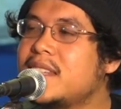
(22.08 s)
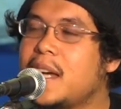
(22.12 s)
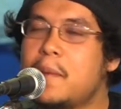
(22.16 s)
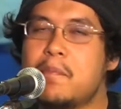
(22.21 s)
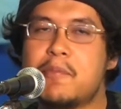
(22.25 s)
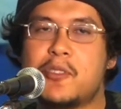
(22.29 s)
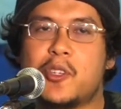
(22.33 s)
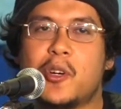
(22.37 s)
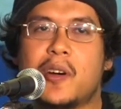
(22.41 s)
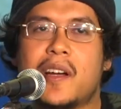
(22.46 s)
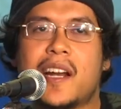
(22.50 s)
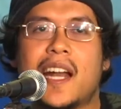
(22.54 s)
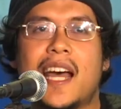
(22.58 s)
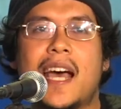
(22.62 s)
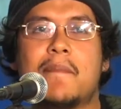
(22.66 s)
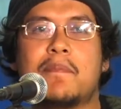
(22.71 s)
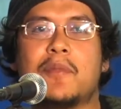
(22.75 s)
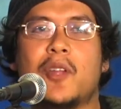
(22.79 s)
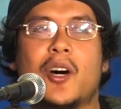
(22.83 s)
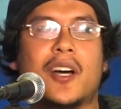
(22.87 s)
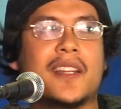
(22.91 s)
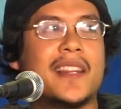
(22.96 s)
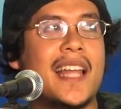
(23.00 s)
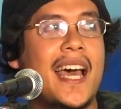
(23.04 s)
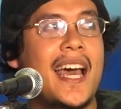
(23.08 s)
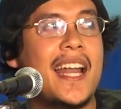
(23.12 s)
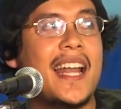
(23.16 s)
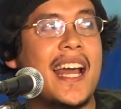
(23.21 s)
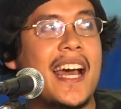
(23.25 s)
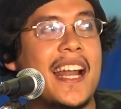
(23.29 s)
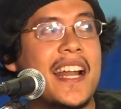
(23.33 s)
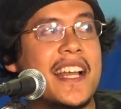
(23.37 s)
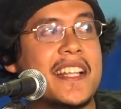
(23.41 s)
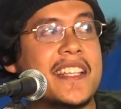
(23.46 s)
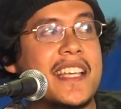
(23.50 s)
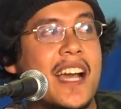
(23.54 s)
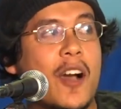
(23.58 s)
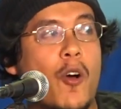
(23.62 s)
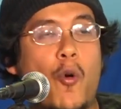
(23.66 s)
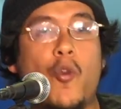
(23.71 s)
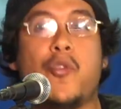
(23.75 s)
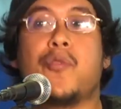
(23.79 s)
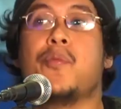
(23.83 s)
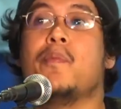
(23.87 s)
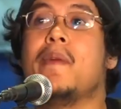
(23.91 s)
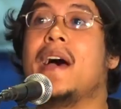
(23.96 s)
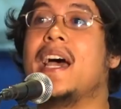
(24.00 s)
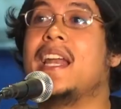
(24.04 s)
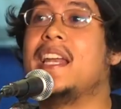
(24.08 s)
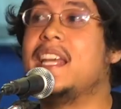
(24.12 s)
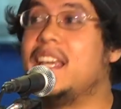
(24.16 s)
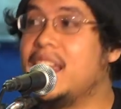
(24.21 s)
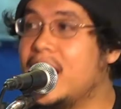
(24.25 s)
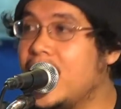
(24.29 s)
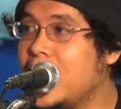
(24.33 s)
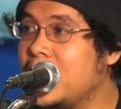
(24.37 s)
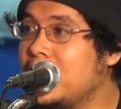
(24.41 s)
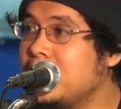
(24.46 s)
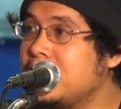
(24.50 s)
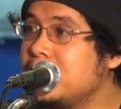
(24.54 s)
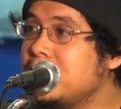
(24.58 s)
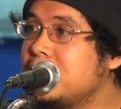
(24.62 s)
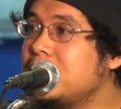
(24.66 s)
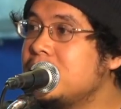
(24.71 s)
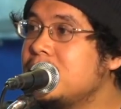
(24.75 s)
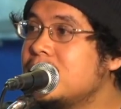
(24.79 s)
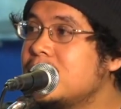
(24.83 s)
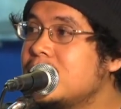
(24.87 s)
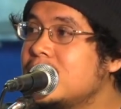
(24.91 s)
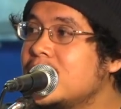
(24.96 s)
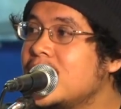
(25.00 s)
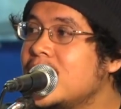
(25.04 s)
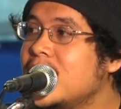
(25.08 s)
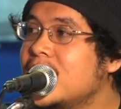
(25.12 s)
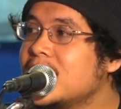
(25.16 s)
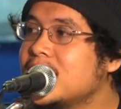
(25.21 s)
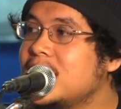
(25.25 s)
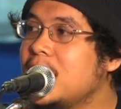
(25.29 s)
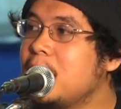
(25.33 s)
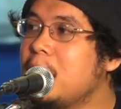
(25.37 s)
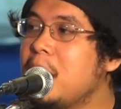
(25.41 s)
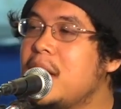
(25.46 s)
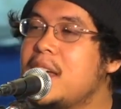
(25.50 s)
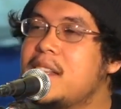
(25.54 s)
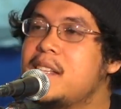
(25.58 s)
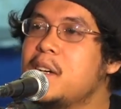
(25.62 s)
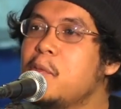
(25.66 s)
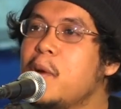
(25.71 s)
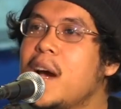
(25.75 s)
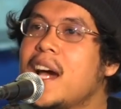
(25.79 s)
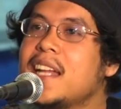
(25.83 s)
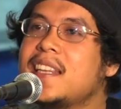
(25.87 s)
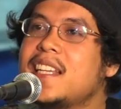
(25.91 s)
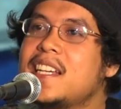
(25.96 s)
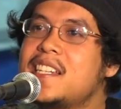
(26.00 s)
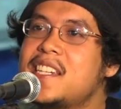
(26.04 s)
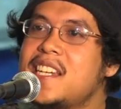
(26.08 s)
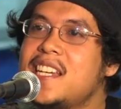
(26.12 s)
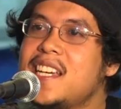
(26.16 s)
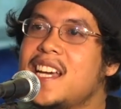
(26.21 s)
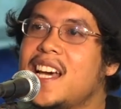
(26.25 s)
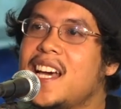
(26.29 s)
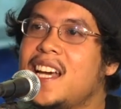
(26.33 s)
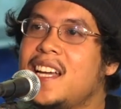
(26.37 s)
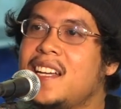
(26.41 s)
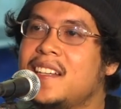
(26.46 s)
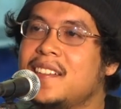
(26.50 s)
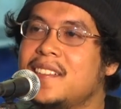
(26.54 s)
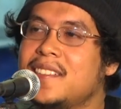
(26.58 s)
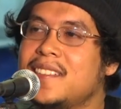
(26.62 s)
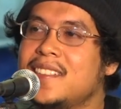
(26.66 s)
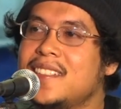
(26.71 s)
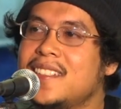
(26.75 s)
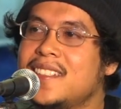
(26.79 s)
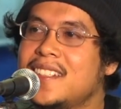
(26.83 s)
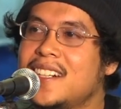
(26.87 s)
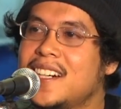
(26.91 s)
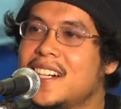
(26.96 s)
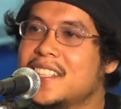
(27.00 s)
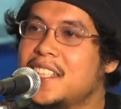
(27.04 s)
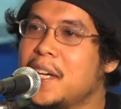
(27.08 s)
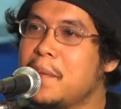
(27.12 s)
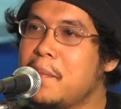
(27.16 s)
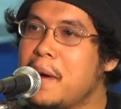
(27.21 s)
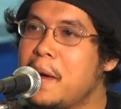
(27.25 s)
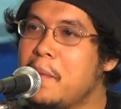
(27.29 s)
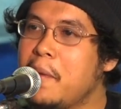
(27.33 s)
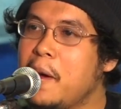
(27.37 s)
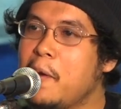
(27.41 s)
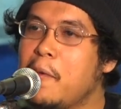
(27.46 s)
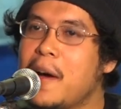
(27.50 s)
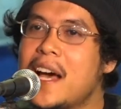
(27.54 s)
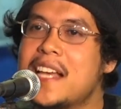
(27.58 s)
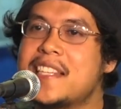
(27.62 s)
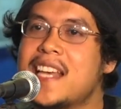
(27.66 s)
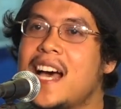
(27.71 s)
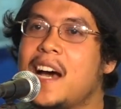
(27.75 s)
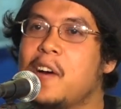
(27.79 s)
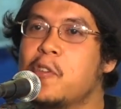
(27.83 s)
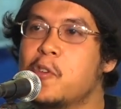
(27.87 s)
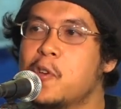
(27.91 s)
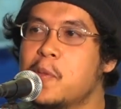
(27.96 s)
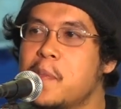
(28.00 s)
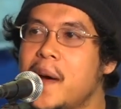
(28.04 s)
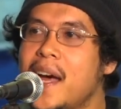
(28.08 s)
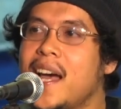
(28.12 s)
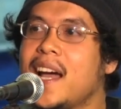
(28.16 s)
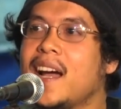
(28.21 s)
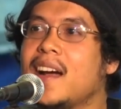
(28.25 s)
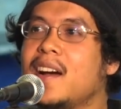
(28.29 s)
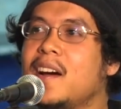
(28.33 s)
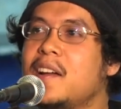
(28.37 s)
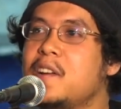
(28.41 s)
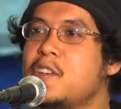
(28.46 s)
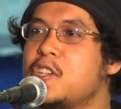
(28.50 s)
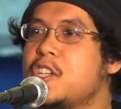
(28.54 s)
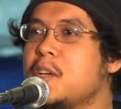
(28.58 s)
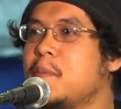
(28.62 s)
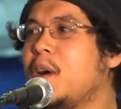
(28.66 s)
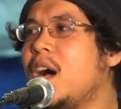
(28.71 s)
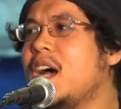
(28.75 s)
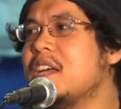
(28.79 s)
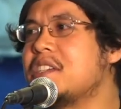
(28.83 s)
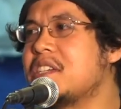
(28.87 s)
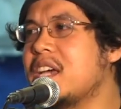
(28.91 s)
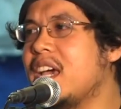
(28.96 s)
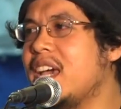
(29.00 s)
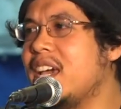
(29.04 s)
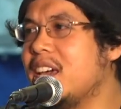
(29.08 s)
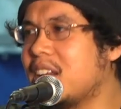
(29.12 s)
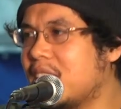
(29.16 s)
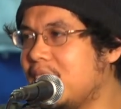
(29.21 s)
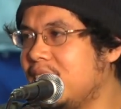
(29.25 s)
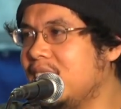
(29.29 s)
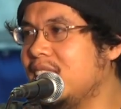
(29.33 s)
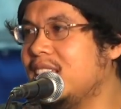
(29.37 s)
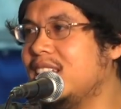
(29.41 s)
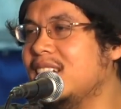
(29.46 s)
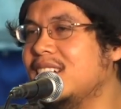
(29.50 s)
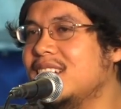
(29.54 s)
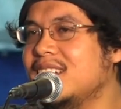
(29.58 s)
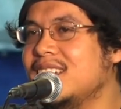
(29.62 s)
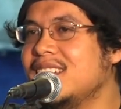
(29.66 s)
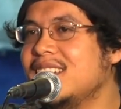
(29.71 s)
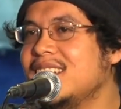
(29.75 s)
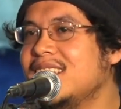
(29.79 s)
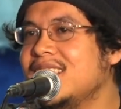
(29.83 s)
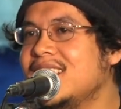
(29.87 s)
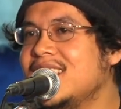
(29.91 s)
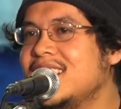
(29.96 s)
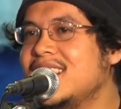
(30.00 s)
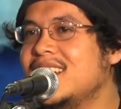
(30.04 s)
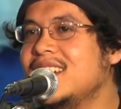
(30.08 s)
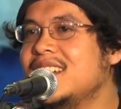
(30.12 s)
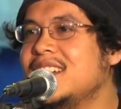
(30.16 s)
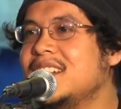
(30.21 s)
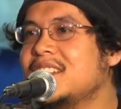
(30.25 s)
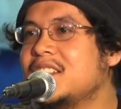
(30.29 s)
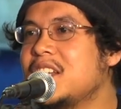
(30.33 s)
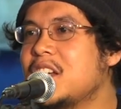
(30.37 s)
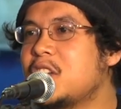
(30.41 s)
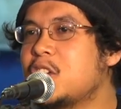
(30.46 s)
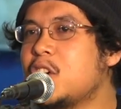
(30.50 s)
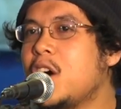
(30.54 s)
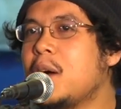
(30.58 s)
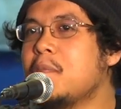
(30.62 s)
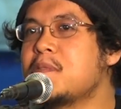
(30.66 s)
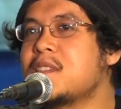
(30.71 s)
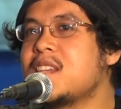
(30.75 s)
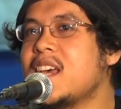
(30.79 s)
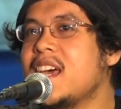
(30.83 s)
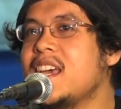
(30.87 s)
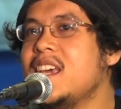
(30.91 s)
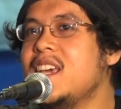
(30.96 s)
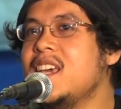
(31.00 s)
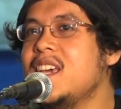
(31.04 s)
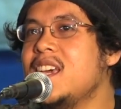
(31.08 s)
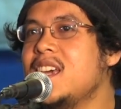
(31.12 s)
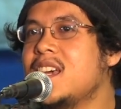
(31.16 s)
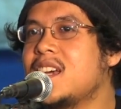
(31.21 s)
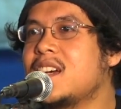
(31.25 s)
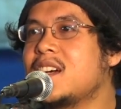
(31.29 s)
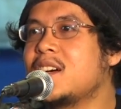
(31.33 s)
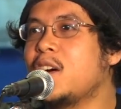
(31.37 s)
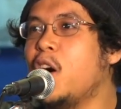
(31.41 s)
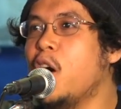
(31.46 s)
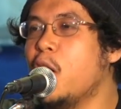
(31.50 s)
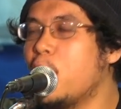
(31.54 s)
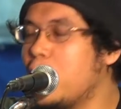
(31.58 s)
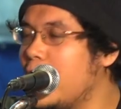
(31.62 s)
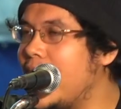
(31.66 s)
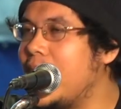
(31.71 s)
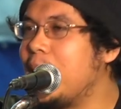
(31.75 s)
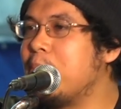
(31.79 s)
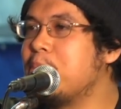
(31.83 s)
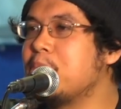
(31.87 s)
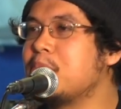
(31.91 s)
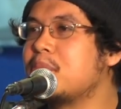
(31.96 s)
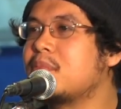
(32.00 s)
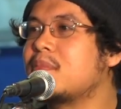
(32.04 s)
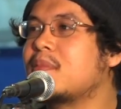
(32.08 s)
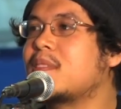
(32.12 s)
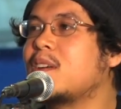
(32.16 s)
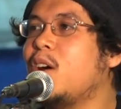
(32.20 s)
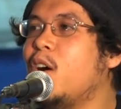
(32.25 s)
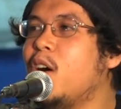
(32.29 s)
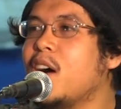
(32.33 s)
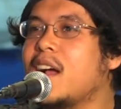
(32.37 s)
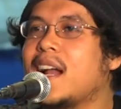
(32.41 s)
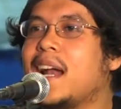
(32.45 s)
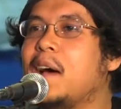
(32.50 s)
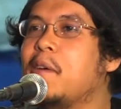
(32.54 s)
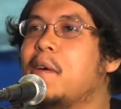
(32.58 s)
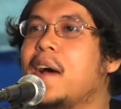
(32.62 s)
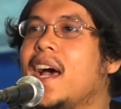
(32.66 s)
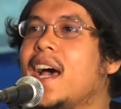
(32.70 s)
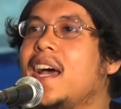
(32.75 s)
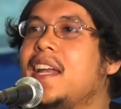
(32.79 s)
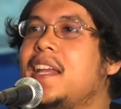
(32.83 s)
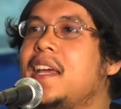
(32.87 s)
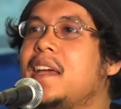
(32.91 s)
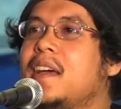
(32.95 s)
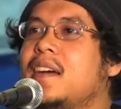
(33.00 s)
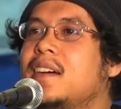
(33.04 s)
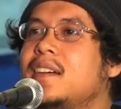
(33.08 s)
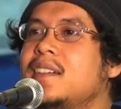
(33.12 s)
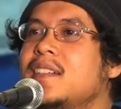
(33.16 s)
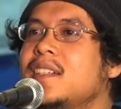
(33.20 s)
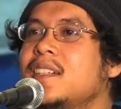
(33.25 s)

ทำสงครามต่อต้านอาณาจักรอุสมานียะห์ทำไมถึงว่าแต่ชีอะห์ทำไมไม่ว่าซาอุบ้างโดยเฉพาะอาชัยเราะห์เนี่ยจะชอบใส่ข้อความข้อกล่าวหานี่